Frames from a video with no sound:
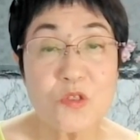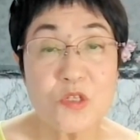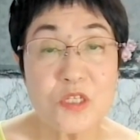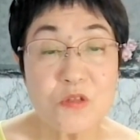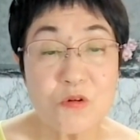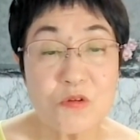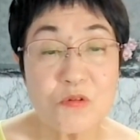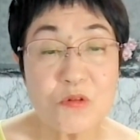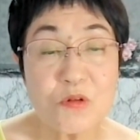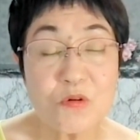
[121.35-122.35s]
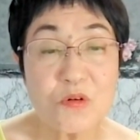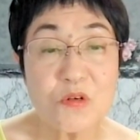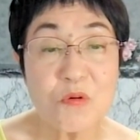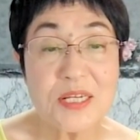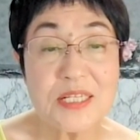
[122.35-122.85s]
椎というとこ
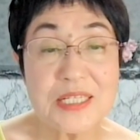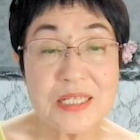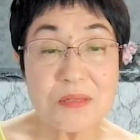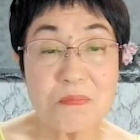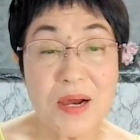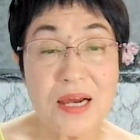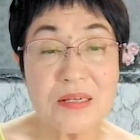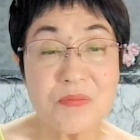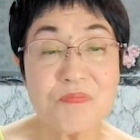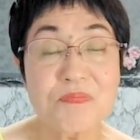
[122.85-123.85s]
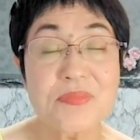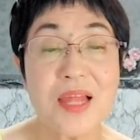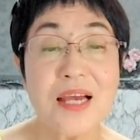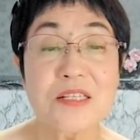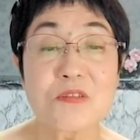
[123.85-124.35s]
ろは一番
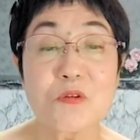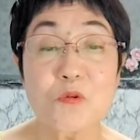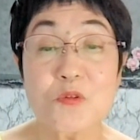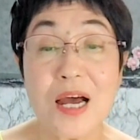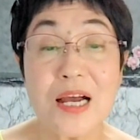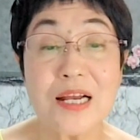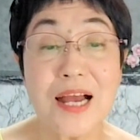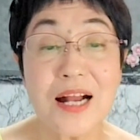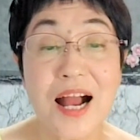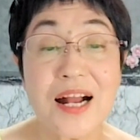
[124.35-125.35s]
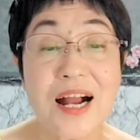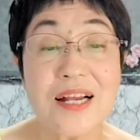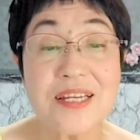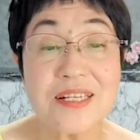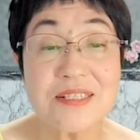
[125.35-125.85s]
体重の負担がかか
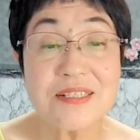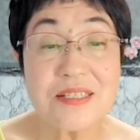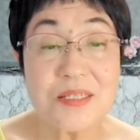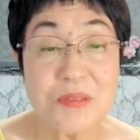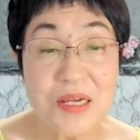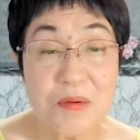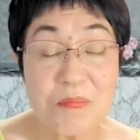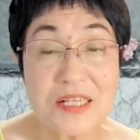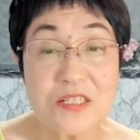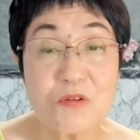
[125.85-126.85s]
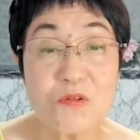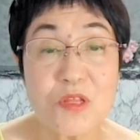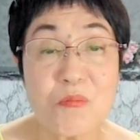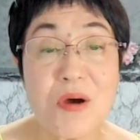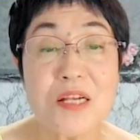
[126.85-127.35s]
りやすい場所
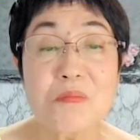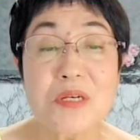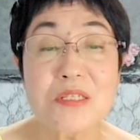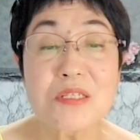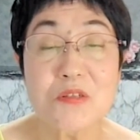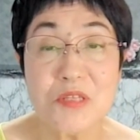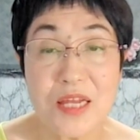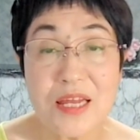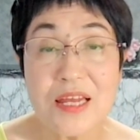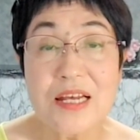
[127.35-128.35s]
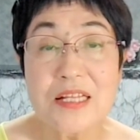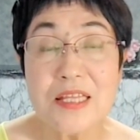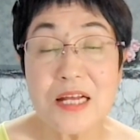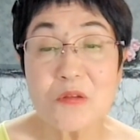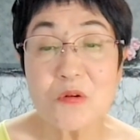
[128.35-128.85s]
でもありますよね。
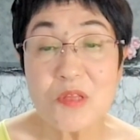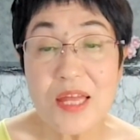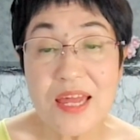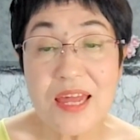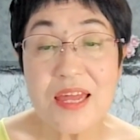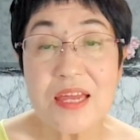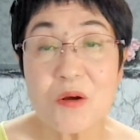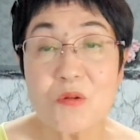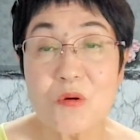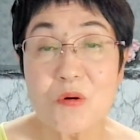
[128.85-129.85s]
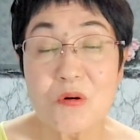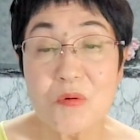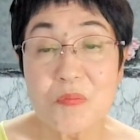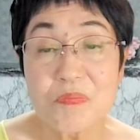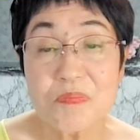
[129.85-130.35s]
なので、この